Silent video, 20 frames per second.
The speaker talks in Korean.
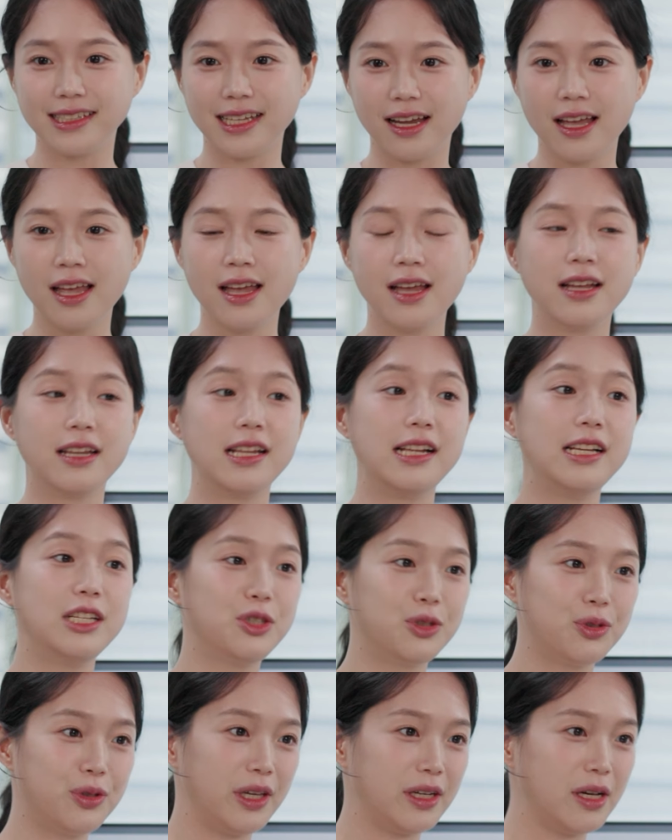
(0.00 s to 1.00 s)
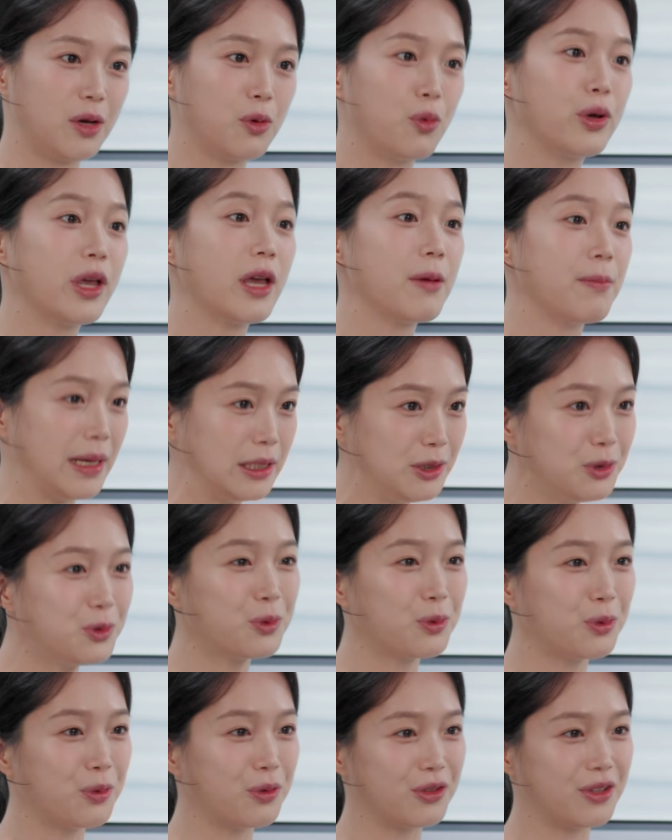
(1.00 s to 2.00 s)
oh my god, yeah She still
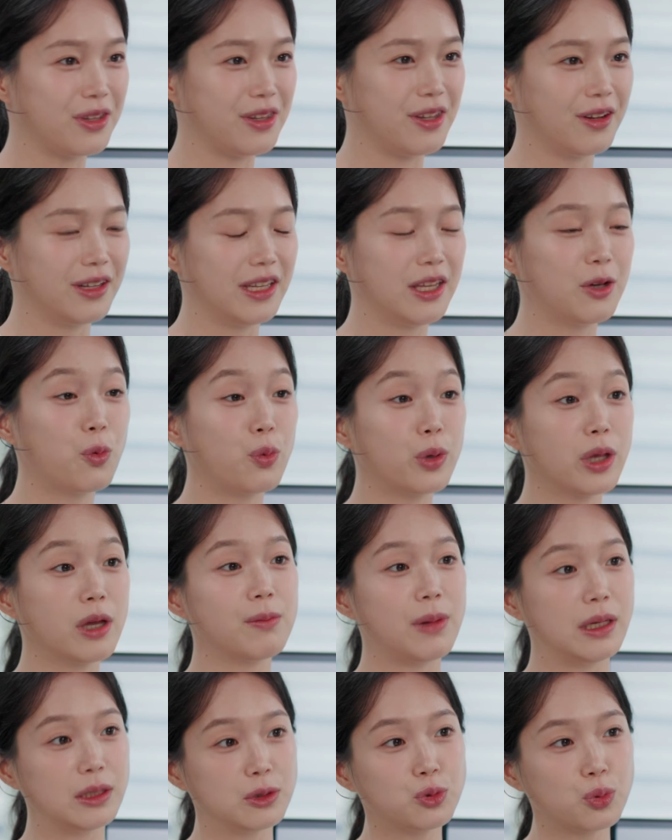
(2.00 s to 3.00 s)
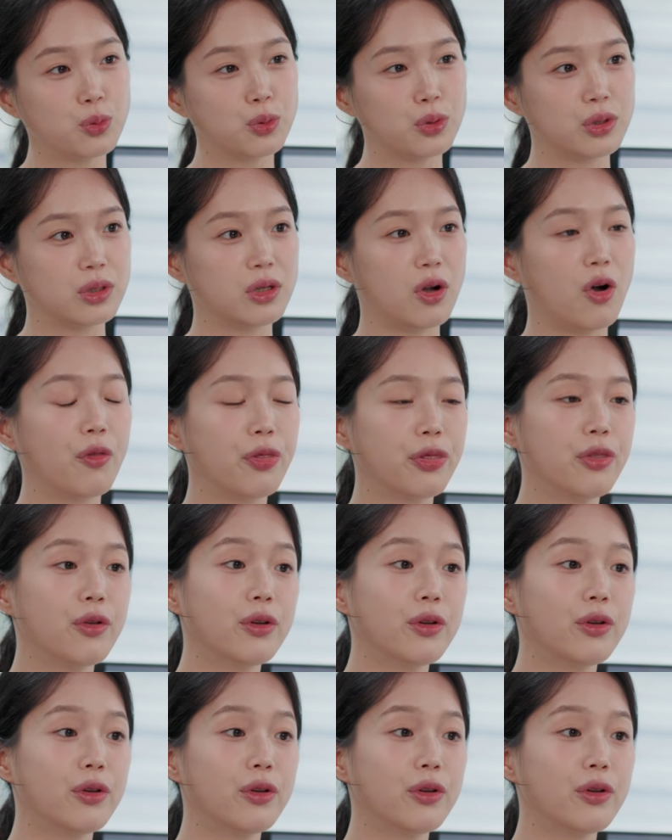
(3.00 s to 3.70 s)
think it's odd, yeah I got all these